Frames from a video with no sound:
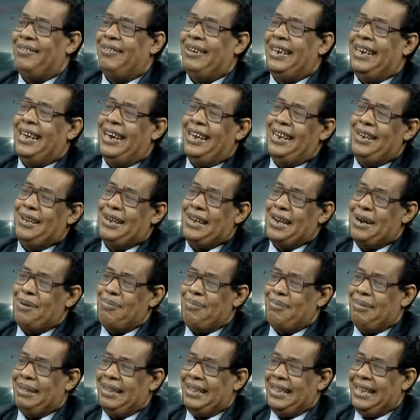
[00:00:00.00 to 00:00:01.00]
والأهلي كم؟
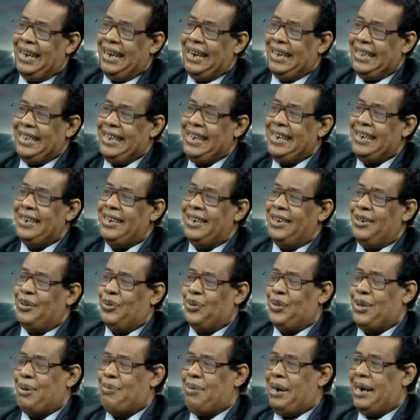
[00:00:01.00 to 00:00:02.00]
30.
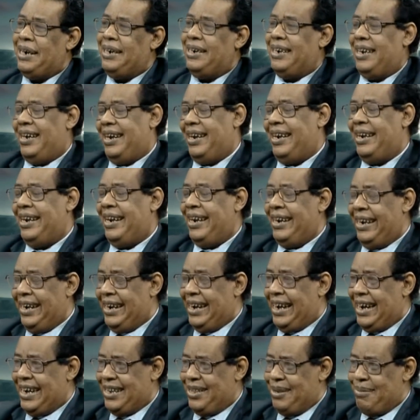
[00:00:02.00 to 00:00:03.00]
30 وطبعا
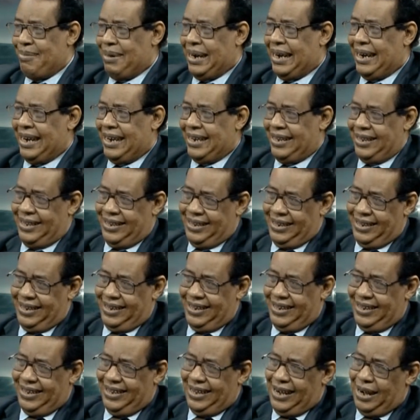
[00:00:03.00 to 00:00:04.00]
الحزم خلاص
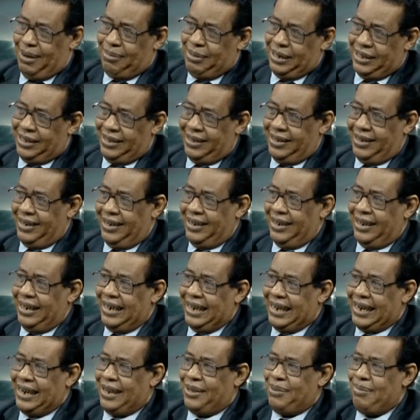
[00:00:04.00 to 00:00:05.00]
هبط
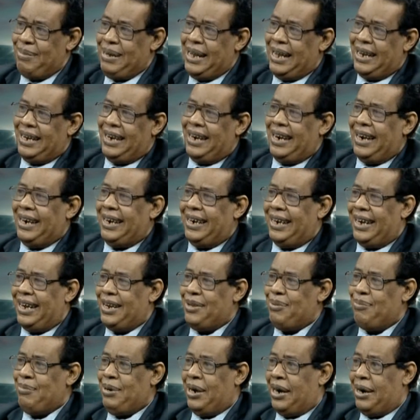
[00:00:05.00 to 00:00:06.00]
رسميا
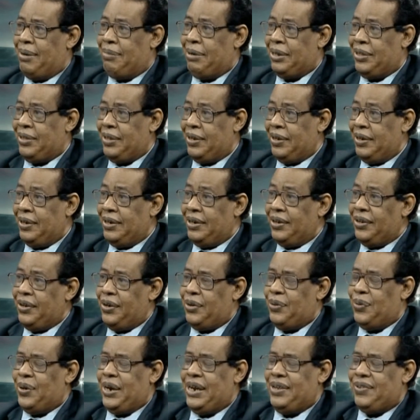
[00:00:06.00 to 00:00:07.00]
الحزم هبط هبط نعم
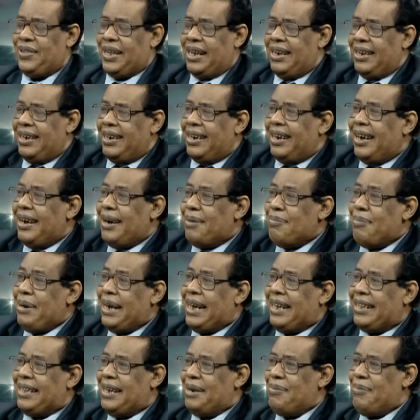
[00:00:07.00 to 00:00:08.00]
كويس
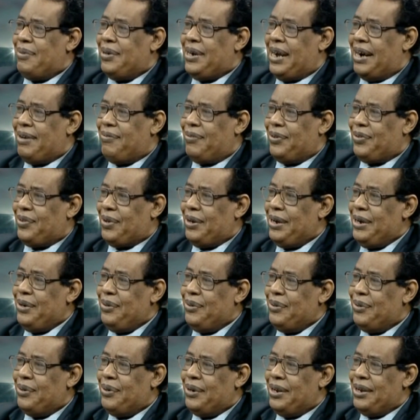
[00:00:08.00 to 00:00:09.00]
بقت المنافسه
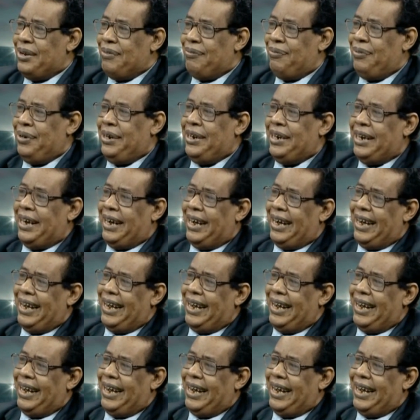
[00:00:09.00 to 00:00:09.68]
انه في